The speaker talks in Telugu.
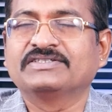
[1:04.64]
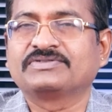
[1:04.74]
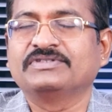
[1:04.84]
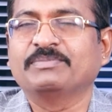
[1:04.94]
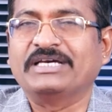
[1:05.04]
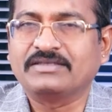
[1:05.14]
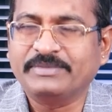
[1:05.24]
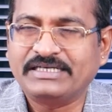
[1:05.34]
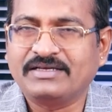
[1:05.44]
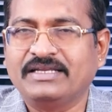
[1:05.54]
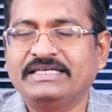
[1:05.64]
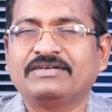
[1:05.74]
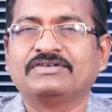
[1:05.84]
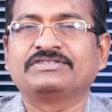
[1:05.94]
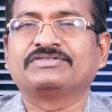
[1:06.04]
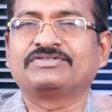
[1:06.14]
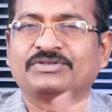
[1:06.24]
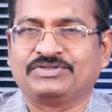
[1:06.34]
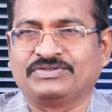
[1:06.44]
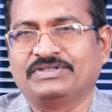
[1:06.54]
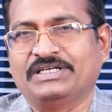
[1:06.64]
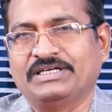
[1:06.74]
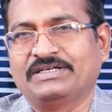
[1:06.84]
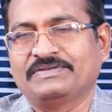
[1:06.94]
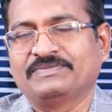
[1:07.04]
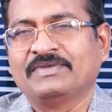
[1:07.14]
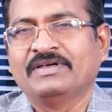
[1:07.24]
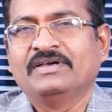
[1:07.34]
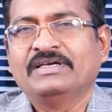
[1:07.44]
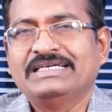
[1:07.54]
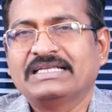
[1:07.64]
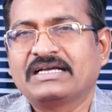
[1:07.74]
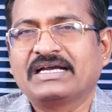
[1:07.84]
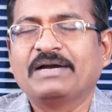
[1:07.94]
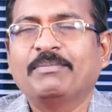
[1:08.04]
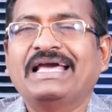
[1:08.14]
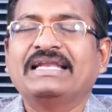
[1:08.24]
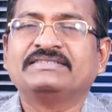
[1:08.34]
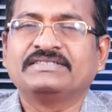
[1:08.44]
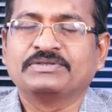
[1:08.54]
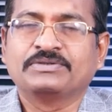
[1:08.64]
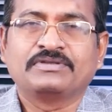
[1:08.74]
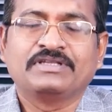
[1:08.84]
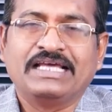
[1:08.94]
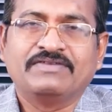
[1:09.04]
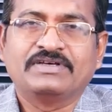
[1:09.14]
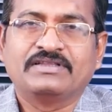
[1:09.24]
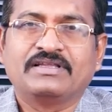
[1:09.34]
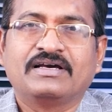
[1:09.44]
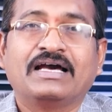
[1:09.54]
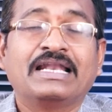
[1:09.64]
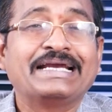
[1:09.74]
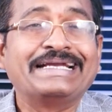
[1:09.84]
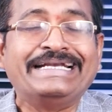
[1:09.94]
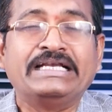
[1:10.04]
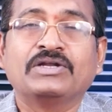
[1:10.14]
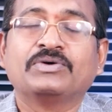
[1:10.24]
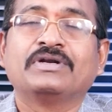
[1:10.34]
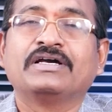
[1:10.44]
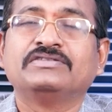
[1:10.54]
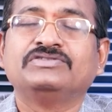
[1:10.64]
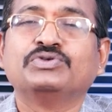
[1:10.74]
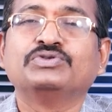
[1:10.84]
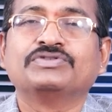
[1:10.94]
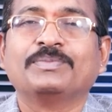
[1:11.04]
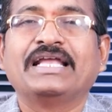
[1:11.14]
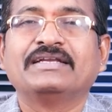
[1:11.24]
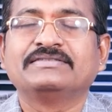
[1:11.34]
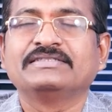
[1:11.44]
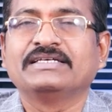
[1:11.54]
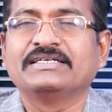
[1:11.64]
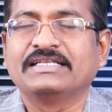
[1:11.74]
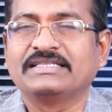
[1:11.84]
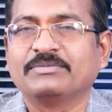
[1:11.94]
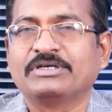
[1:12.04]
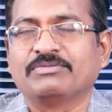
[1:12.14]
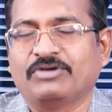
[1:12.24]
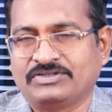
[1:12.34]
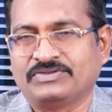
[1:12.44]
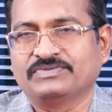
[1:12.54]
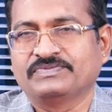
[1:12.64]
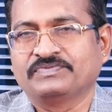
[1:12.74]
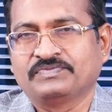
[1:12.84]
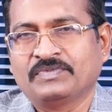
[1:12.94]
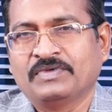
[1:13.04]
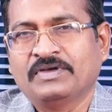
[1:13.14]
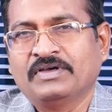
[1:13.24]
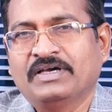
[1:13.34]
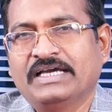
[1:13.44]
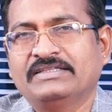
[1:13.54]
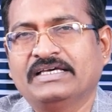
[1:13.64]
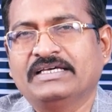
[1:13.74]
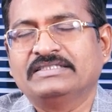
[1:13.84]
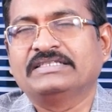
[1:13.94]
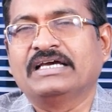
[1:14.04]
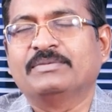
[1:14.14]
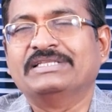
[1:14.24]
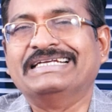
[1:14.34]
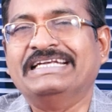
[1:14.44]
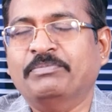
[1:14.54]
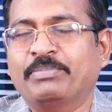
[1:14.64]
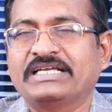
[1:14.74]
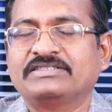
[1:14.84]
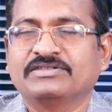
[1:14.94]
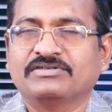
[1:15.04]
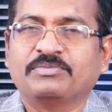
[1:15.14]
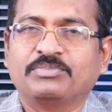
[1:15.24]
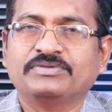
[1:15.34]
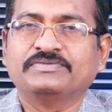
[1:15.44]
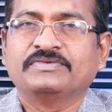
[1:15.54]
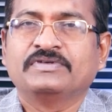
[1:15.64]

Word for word: చేసుకుని మ్యాథమెటికల్ ఈక్వేషన్స్తో వస్తుంది అన్నట్టు ఈ రకంగా బ్యాలెన్సింగ్ ఉంటుంది లైఫ్ అంతా అలాగే ఇంట్లో కూడా జోన్స్ బ్యాలెన్సింగే నథింగ్ బట్ వాస్తు అయితే చాలామంది డిప్రెషన్ ఉన్నప్పుడు